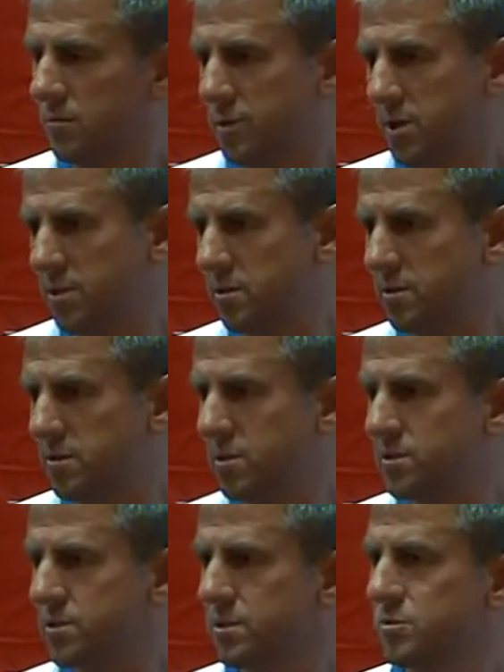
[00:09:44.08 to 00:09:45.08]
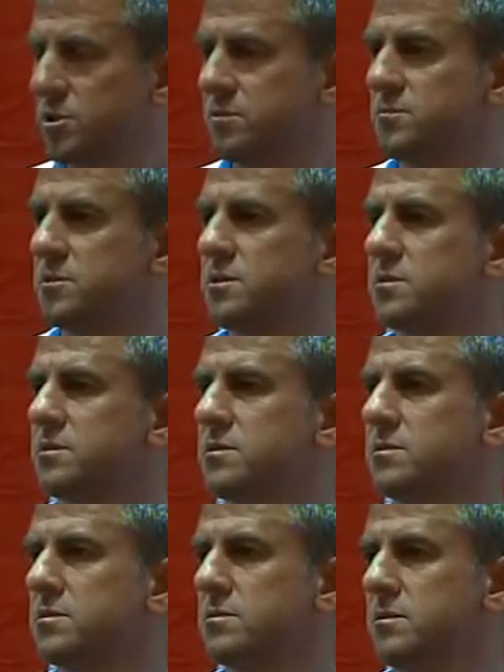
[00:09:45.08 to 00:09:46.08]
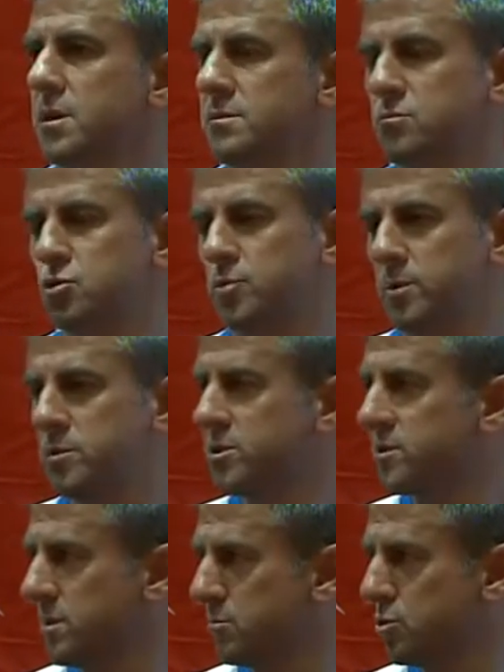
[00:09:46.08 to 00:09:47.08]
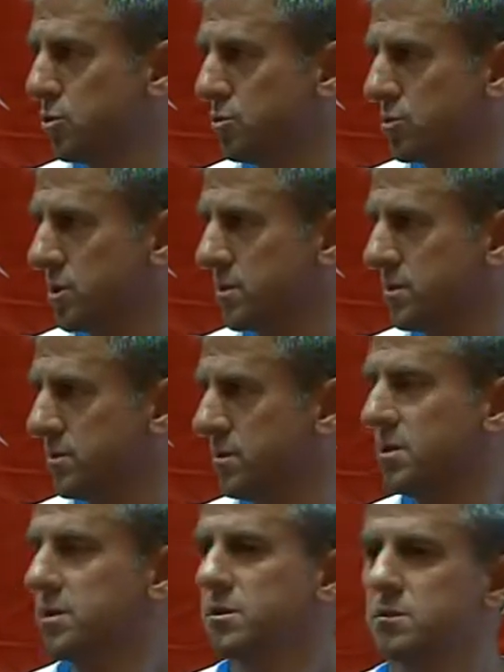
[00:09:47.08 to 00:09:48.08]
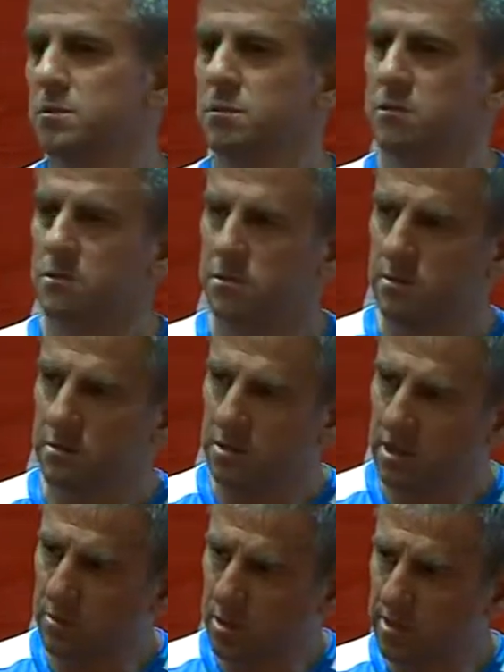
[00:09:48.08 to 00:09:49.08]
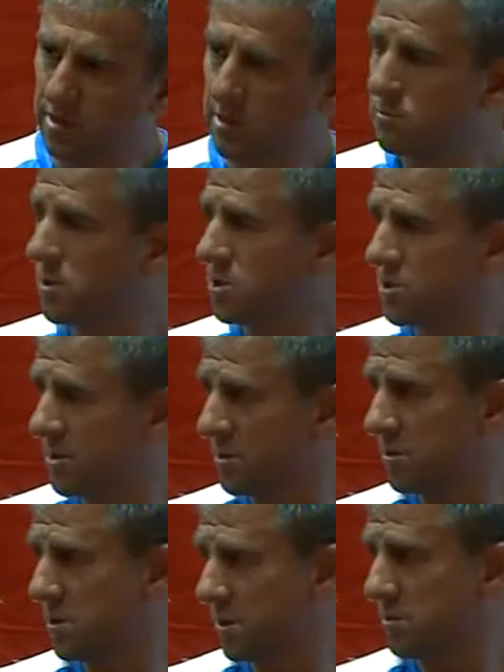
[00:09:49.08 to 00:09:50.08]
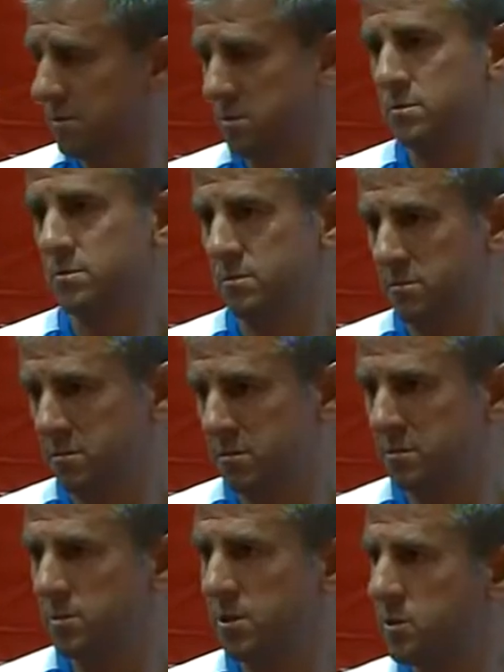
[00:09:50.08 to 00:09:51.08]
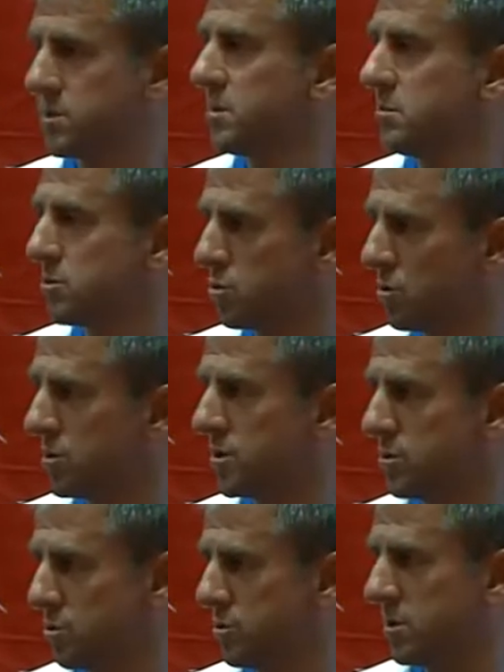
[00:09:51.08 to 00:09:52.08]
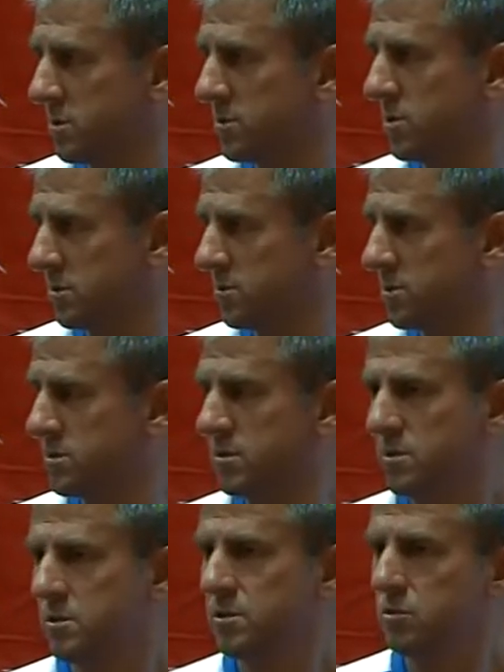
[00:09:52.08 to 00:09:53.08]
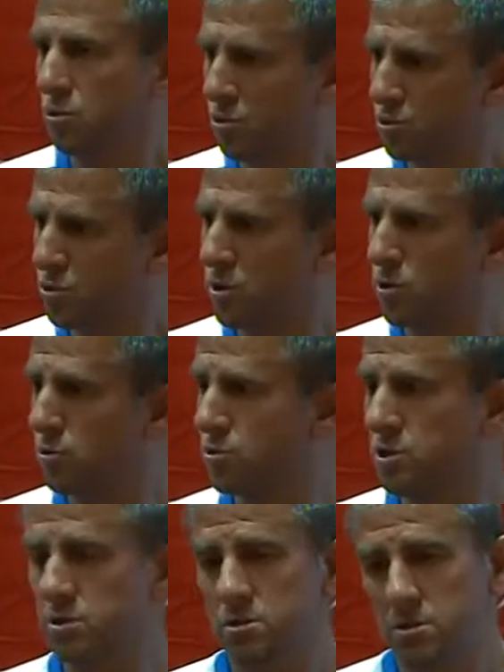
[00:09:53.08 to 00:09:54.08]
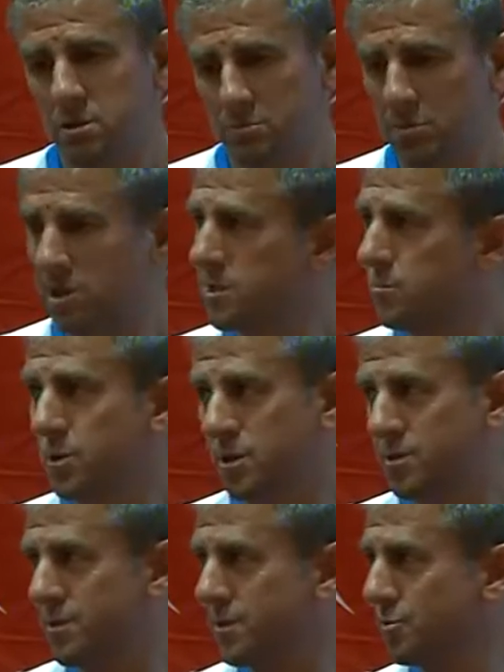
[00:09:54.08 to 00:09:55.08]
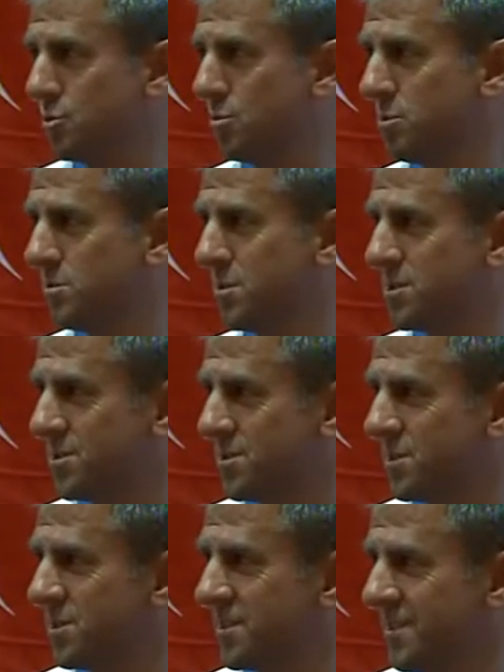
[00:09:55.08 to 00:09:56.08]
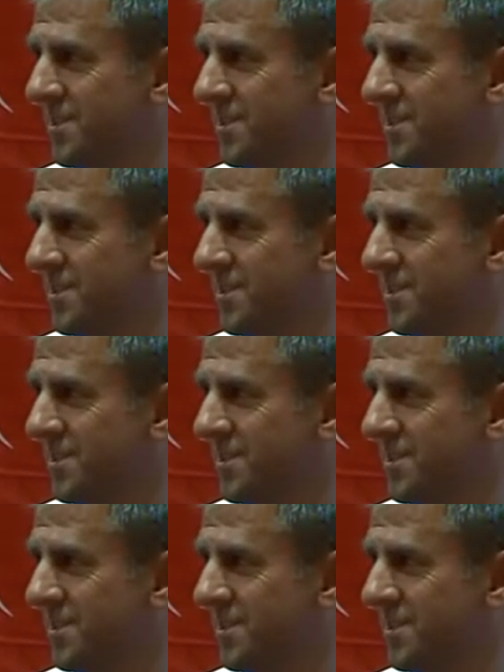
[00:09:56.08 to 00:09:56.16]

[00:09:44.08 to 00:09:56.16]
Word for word: Faydalanacağız tabii. Şimdi yani kupa maçlarımız da olacak. Ee, yine bazı lig maçlarında e, zaman zaman sonradan oyuna atacağımız oyuncular olacak. Belki bazıları ilk 11 başlayacak.